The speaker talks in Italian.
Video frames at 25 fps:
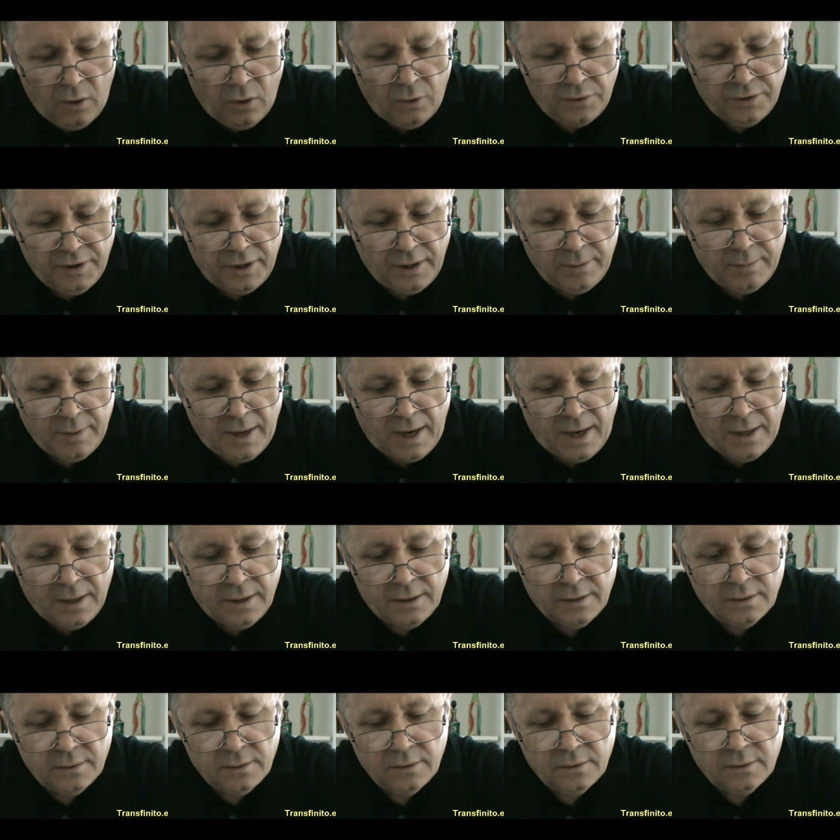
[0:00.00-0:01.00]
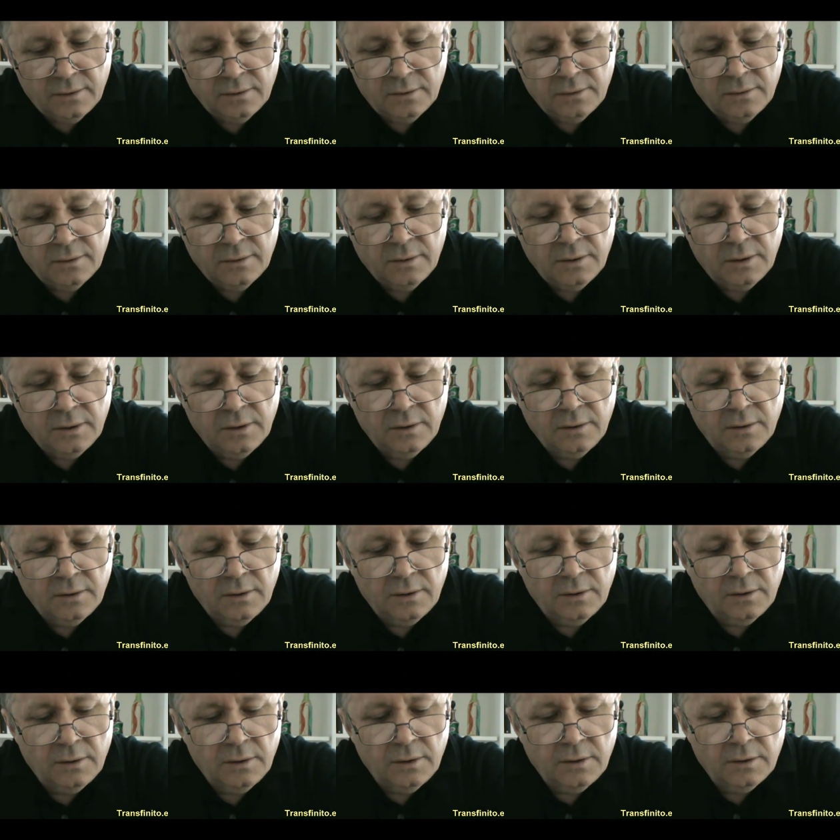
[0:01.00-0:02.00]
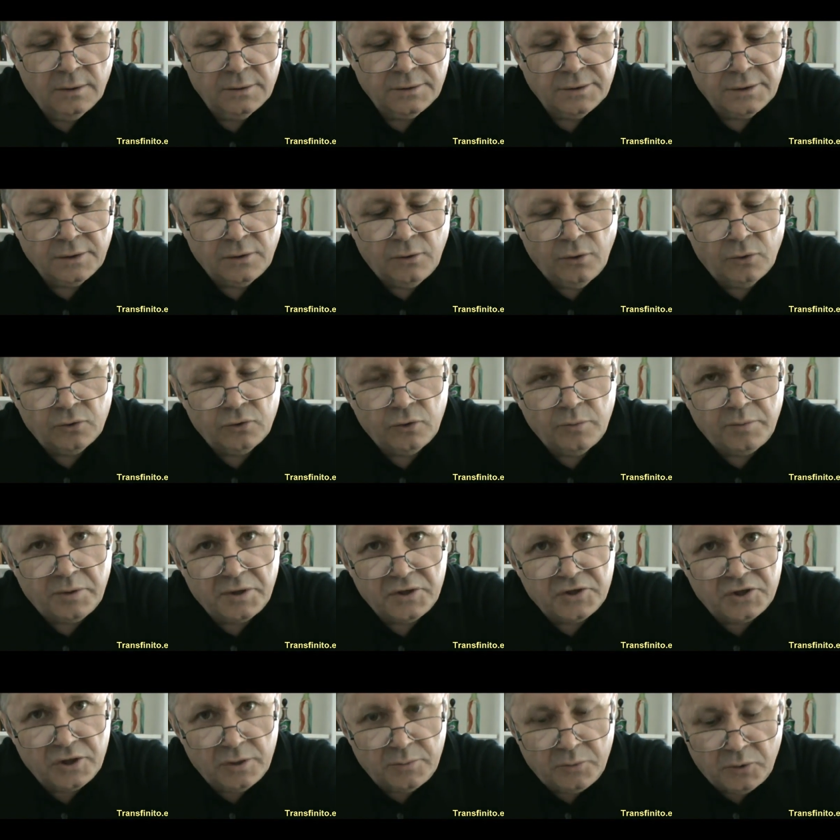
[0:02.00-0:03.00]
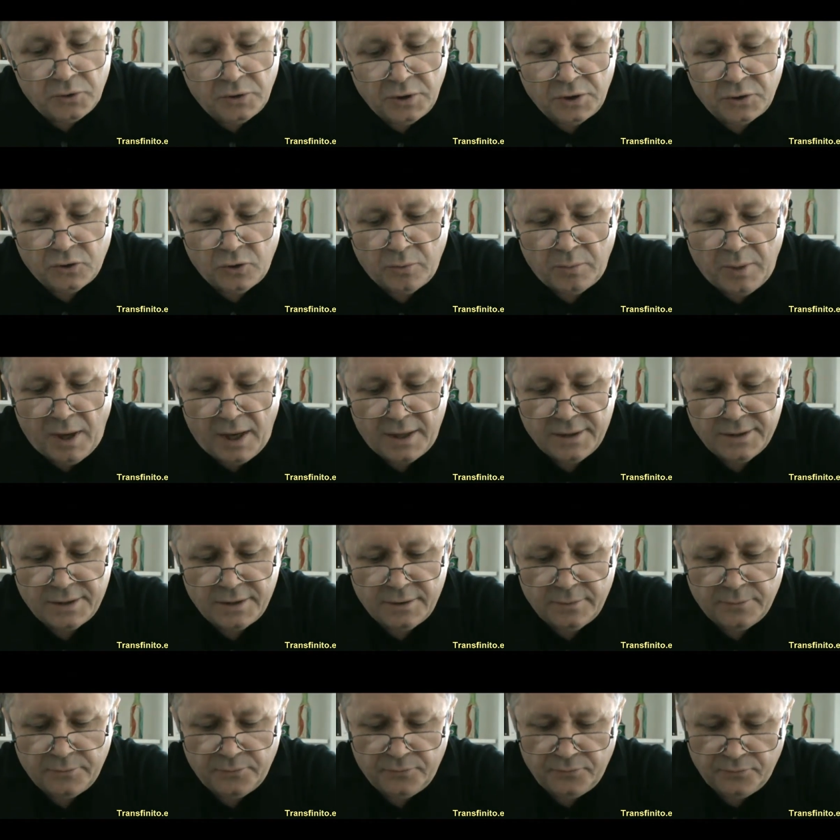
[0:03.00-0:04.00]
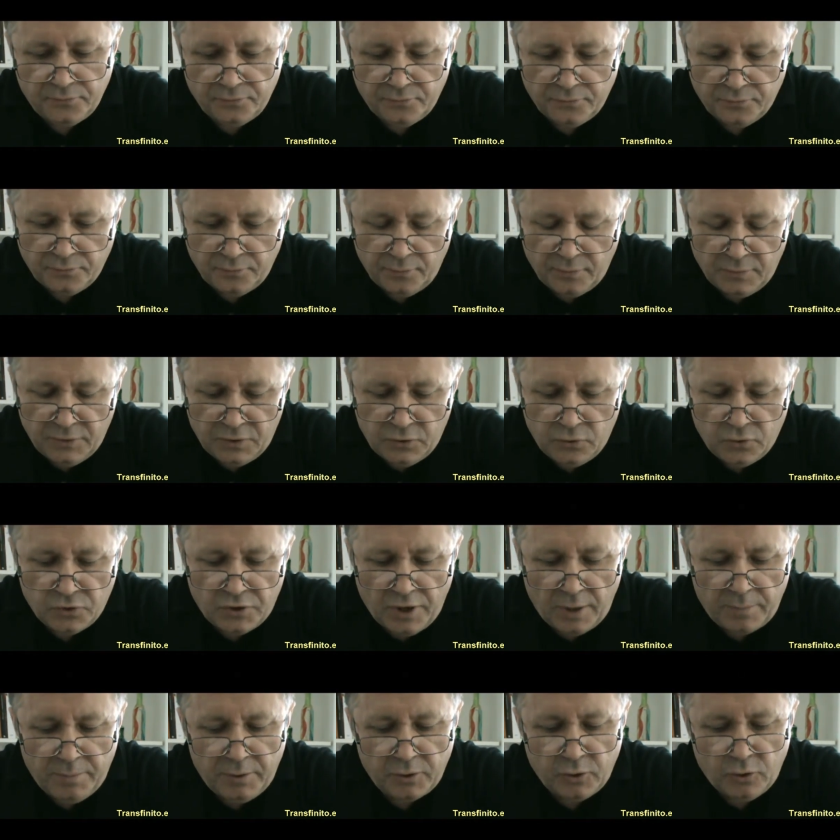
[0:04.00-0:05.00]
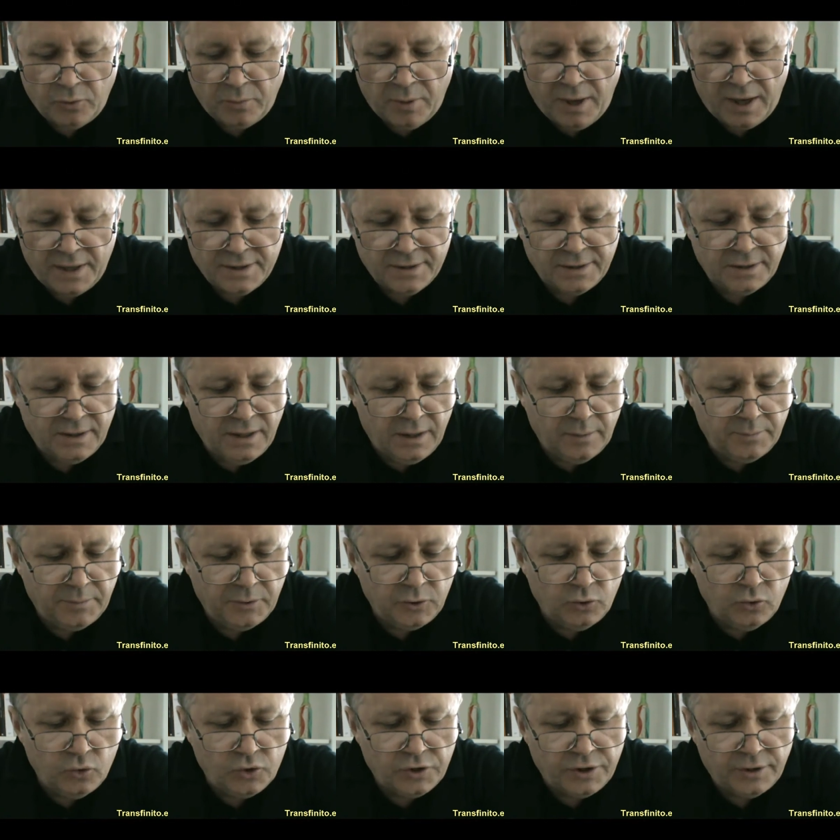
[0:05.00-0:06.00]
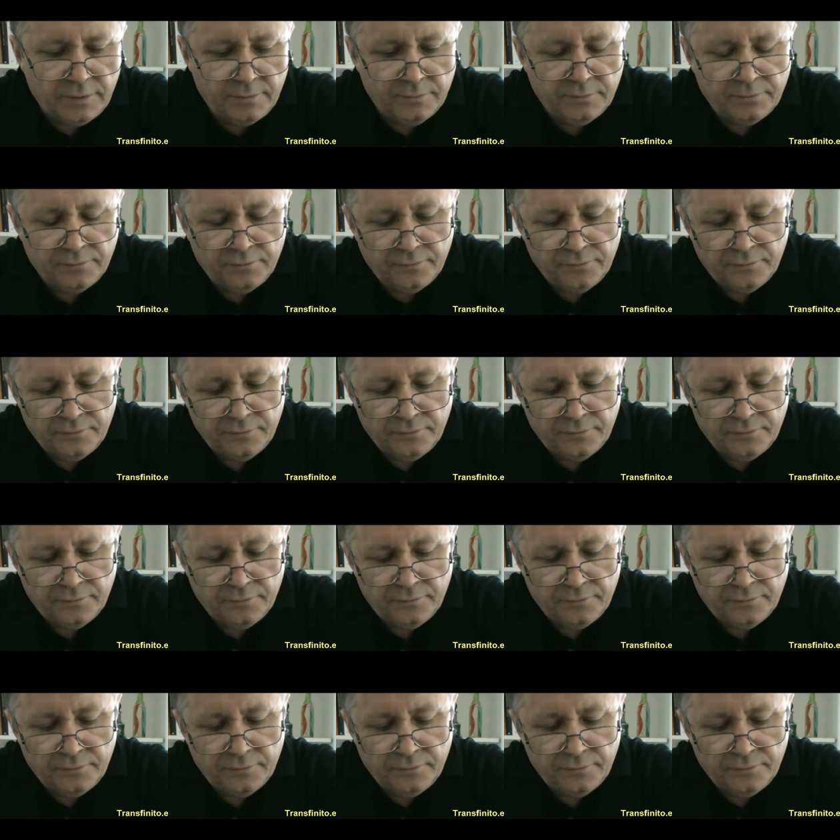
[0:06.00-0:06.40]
ogni animale, secondo il principio di Tomasi, Giuseppe Tomasi di Lampedusa,